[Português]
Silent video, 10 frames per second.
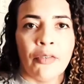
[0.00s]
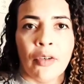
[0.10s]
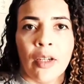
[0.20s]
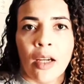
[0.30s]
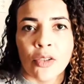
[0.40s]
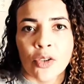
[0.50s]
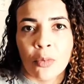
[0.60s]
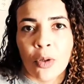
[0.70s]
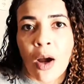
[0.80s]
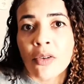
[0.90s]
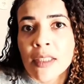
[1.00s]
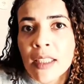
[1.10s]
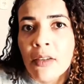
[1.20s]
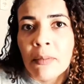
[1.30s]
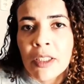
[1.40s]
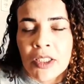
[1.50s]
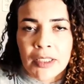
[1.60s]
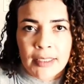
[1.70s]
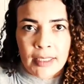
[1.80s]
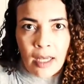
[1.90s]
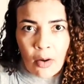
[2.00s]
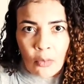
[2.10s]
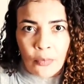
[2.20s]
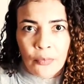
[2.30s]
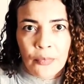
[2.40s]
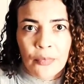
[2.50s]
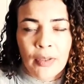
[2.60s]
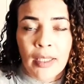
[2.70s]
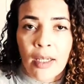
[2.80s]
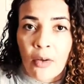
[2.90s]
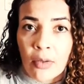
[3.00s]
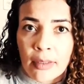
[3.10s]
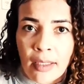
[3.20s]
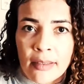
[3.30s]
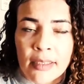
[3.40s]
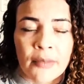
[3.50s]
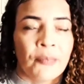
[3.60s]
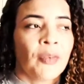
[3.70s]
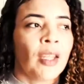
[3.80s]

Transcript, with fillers: que foi sobre o auxílio emergencial, o que que acontece?